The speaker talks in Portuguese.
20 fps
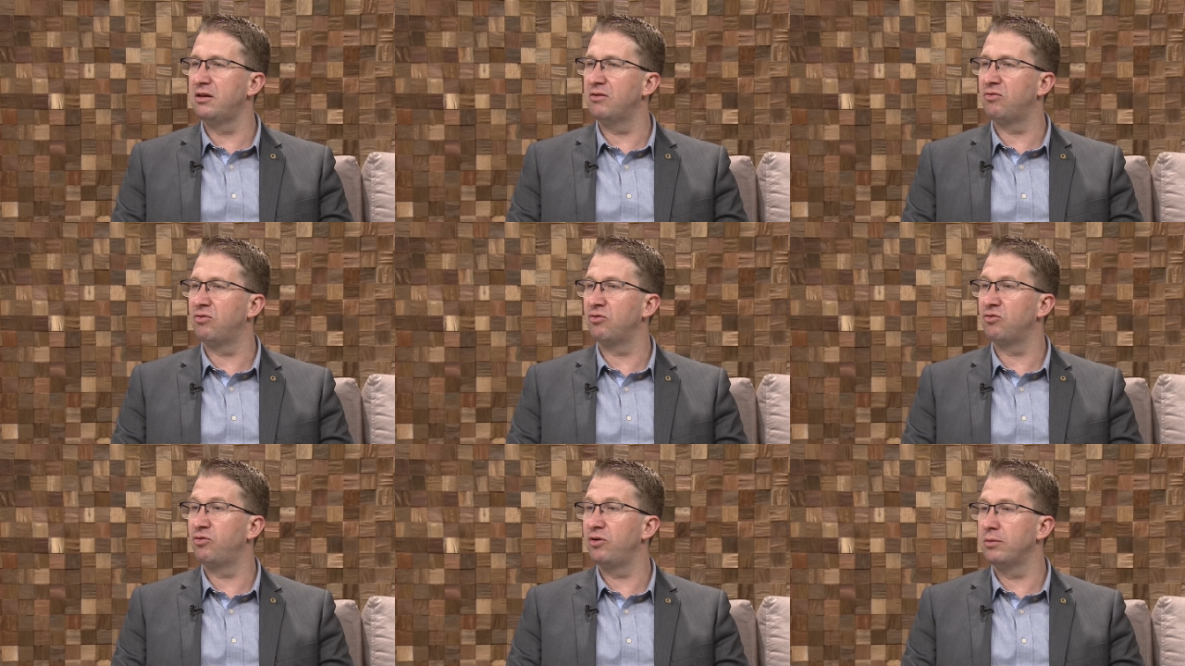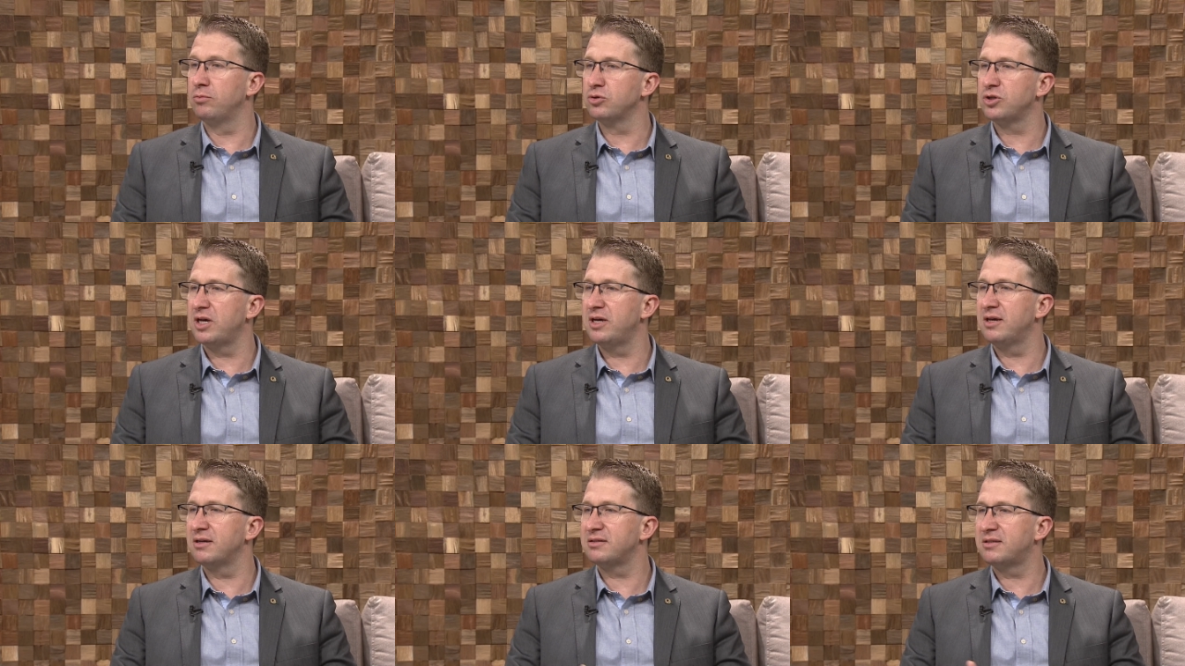
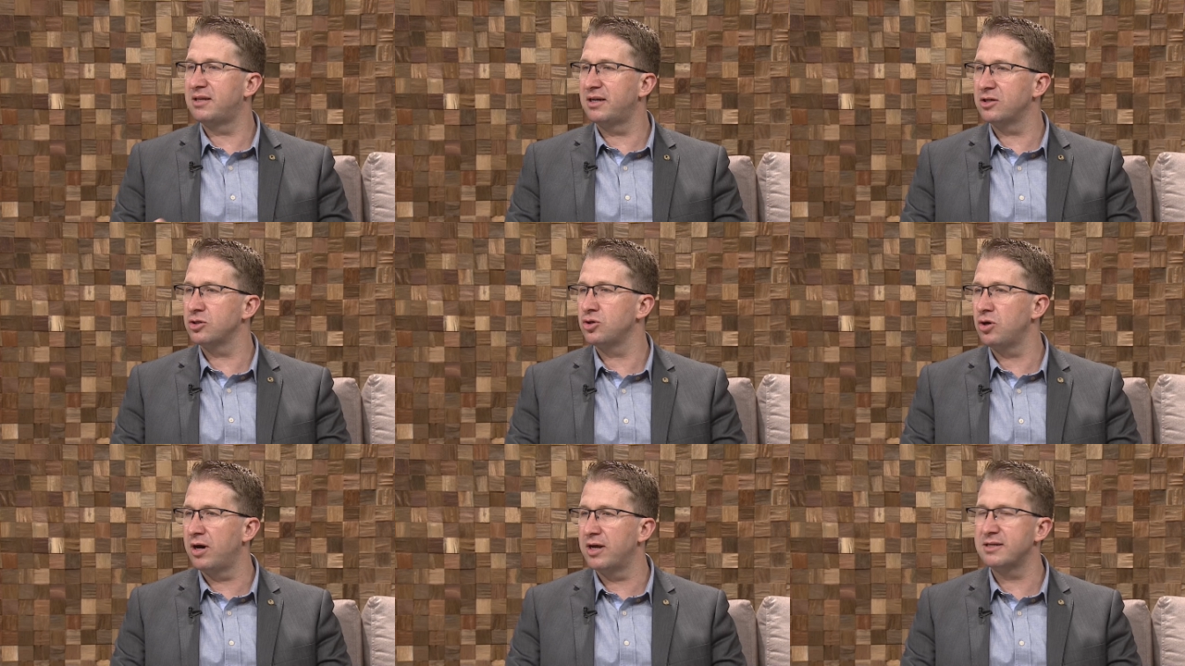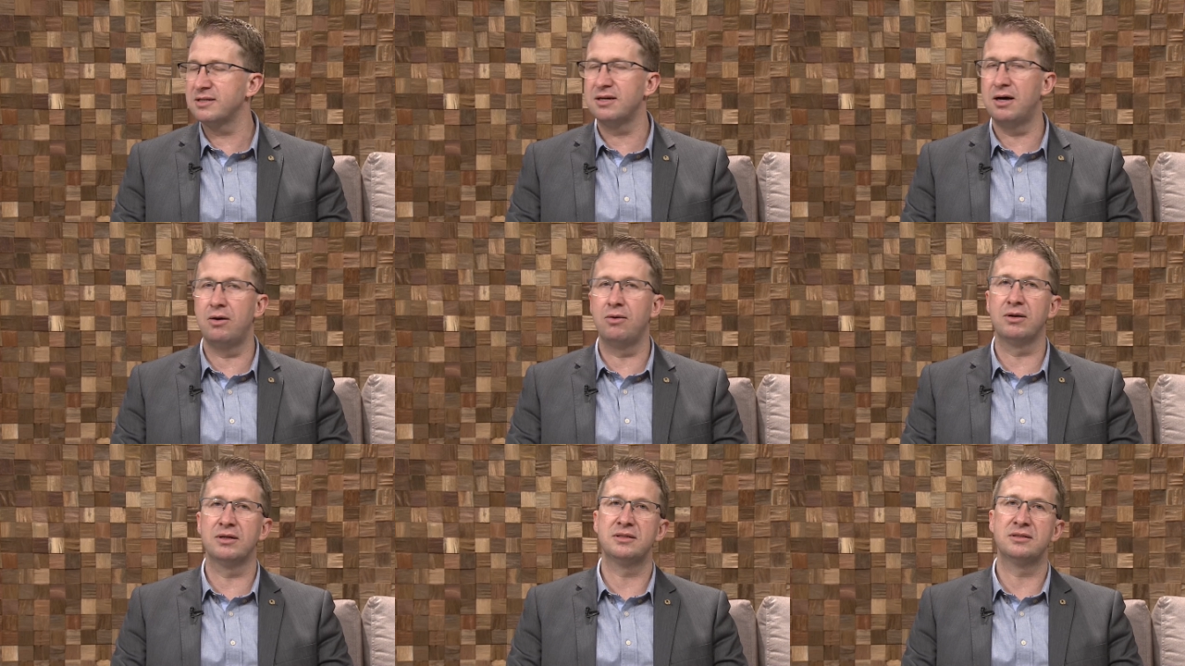devolvemos aí as três horas
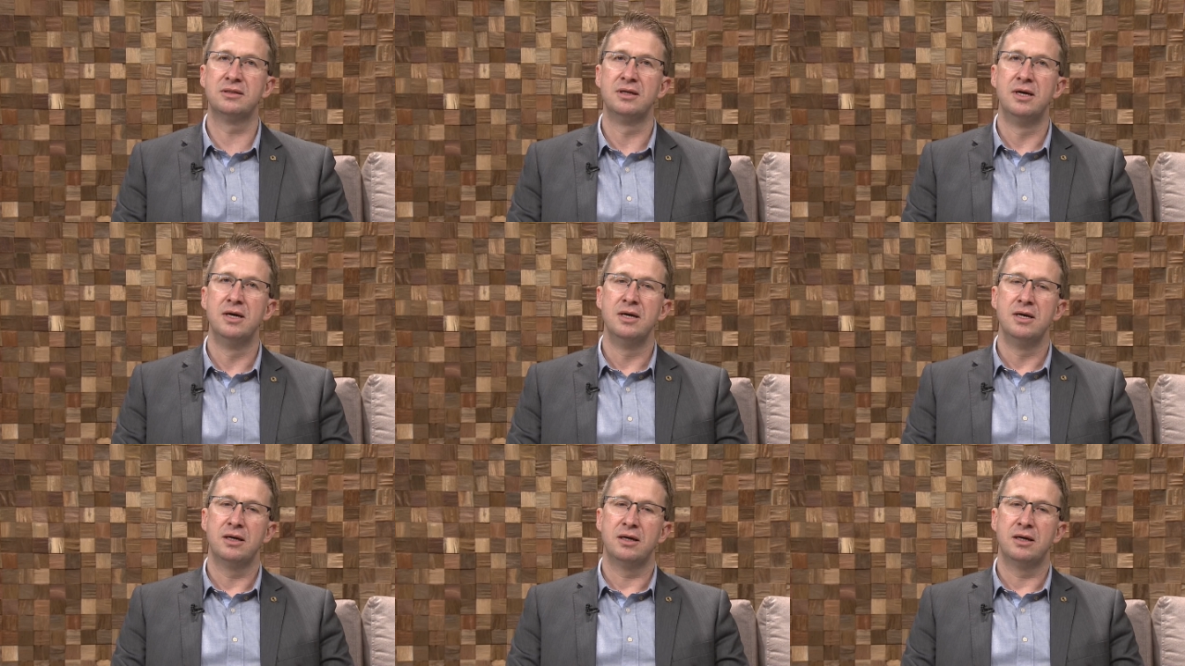aulas